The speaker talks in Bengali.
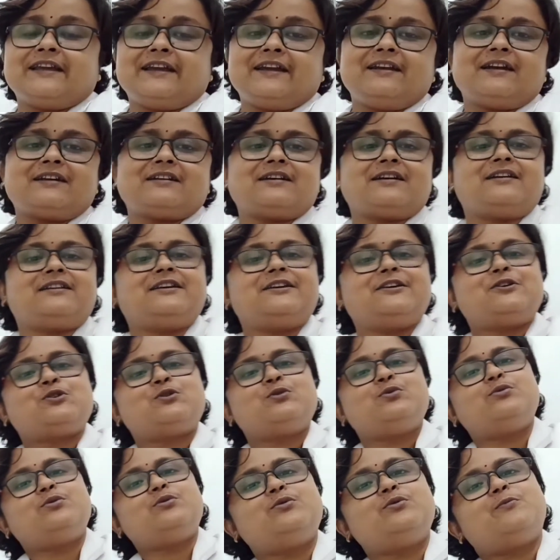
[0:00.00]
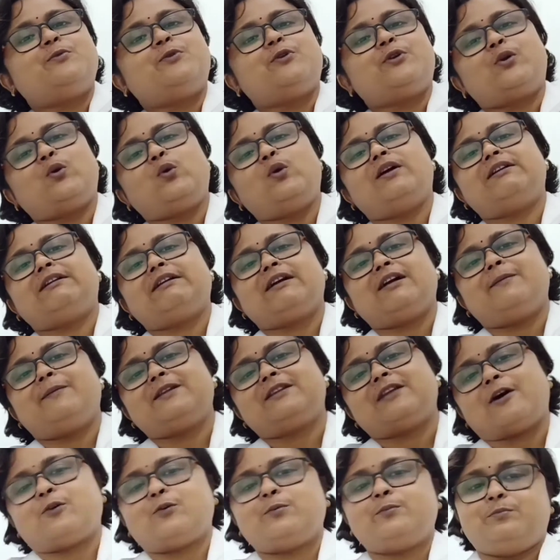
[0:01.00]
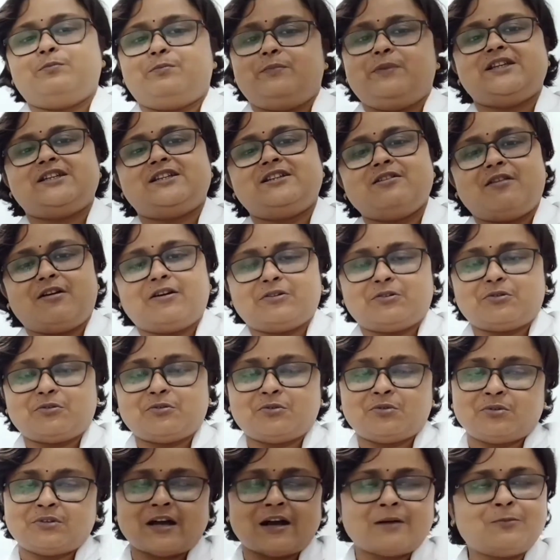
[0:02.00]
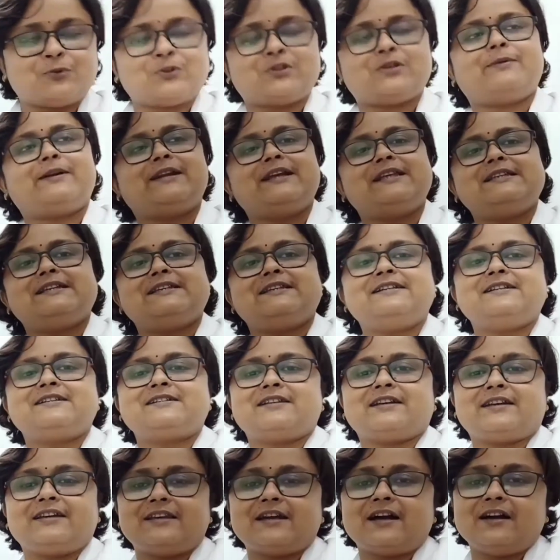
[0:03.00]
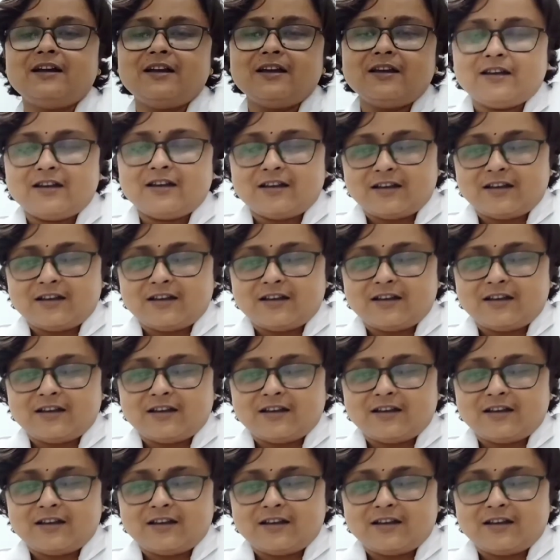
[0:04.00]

দেড় লাখ টাকা থেকে শুরু পনেরো লাখ টাকা বা তারও বেশি হয়তো দাম হতে পারে যে জিনিসটা কিনা